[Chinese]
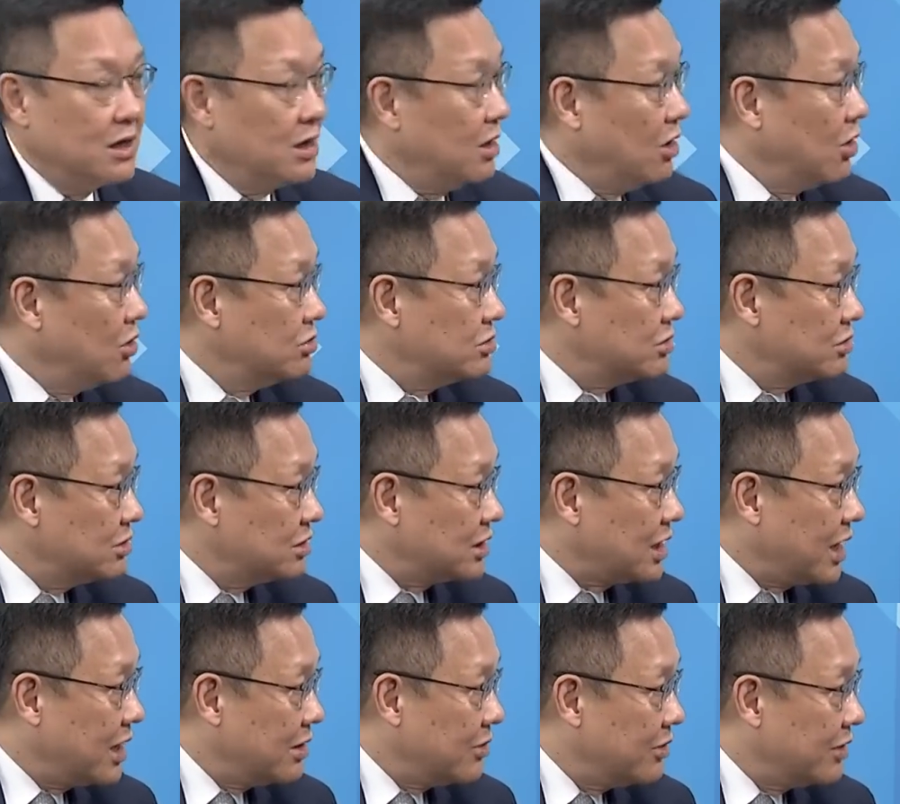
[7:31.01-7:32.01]
欧洲的
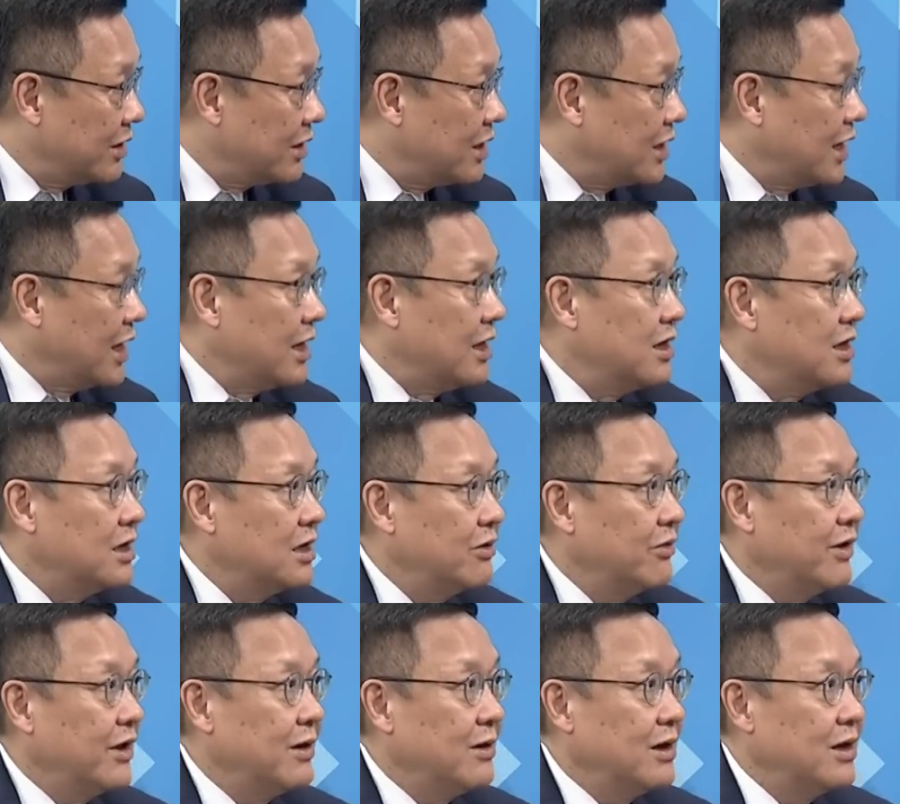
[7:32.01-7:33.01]
它也会给，因
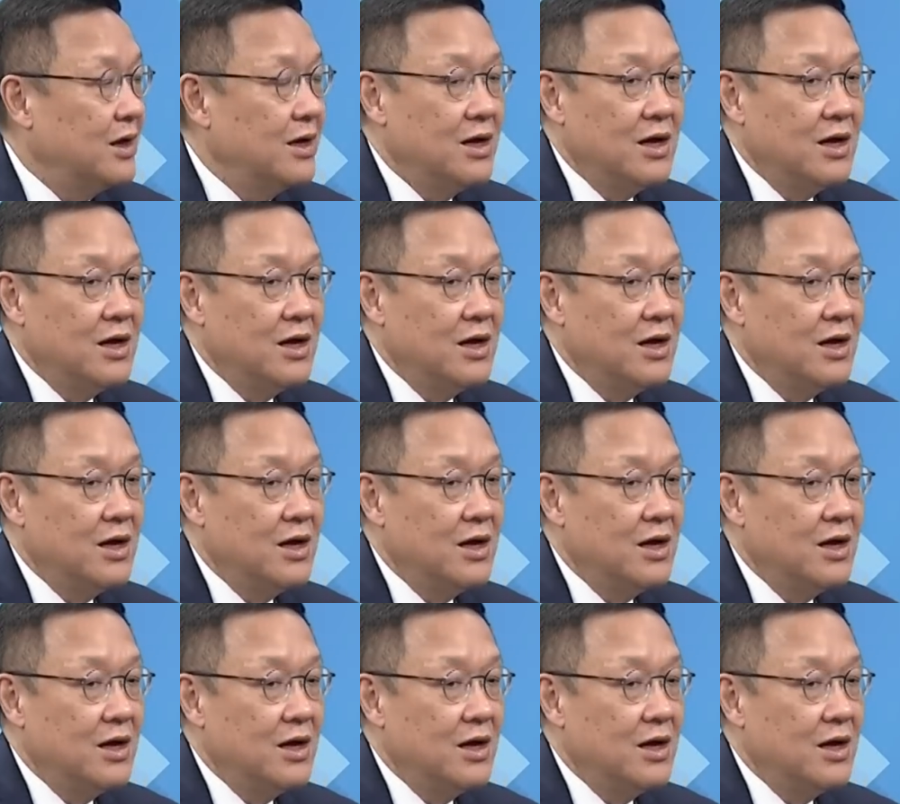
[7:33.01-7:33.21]
为